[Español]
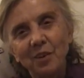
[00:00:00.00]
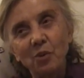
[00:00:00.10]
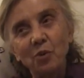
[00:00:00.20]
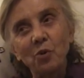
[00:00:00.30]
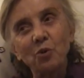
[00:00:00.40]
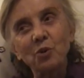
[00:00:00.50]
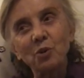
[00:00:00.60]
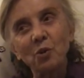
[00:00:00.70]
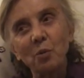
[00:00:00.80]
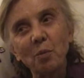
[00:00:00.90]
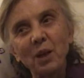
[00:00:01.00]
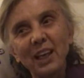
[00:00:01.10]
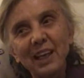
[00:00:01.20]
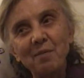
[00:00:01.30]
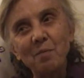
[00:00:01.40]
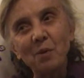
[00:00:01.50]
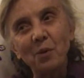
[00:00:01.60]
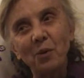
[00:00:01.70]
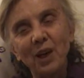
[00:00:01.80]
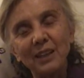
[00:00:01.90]
conoció por
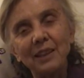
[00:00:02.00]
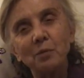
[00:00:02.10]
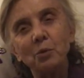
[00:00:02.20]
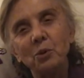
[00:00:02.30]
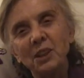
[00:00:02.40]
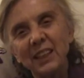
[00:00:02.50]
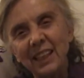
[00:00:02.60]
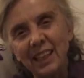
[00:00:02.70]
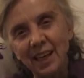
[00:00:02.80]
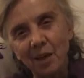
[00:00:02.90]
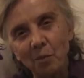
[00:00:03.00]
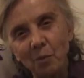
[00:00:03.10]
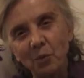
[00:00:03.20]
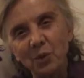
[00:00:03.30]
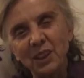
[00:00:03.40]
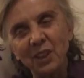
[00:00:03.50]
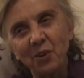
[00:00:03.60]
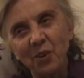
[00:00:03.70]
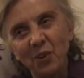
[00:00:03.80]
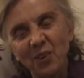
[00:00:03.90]
ejemplo a Debussy, al
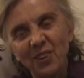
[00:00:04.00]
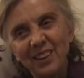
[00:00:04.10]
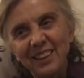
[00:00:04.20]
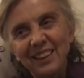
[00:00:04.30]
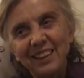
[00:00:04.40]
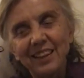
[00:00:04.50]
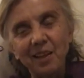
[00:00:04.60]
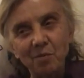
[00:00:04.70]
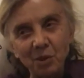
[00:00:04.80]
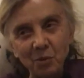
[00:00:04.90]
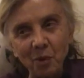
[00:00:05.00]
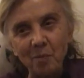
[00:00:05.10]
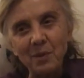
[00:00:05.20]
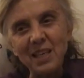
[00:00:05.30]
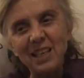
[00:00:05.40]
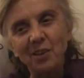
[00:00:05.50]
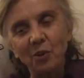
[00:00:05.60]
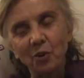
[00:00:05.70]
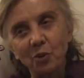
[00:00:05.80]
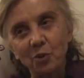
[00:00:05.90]
músico, que fue su
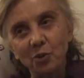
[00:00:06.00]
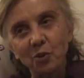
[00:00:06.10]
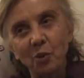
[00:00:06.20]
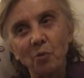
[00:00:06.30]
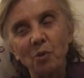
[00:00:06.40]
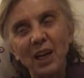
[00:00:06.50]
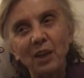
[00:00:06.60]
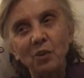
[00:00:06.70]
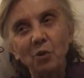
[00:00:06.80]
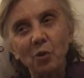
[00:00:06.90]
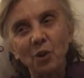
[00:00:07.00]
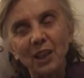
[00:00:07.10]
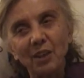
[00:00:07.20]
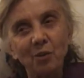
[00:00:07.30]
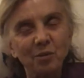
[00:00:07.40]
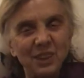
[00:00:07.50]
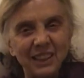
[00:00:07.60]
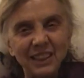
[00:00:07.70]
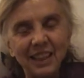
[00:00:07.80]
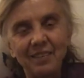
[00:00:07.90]
amigo, conoció a un actor que lo
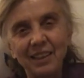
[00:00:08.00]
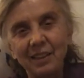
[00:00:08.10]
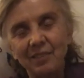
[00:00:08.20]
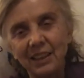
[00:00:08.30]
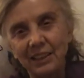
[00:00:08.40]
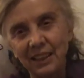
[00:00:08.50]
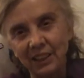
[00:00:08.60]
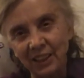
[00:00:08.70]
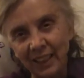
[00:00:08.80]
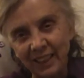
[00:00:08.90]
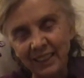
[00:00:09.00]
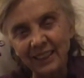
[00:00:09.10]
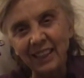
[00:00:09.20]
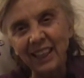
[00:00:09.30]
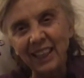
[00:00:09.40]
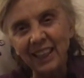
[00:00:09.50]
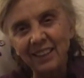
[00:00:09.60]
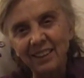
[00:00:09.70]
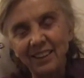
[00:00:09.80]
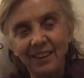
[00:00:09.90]
visitaba también, Sacha Guitry,
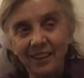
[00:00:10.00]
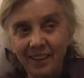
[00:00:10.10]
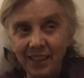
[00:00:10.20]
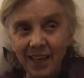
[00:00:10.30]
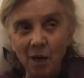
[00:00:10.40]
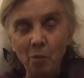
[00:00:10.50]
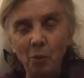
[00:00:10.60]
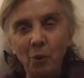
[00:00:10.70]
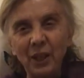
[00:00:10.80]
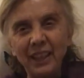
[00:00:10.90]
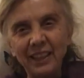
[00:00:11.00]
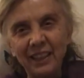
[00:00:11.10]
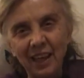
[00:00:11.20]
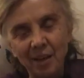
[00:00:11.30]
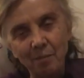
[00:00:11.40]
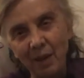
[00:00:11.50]
y al poeta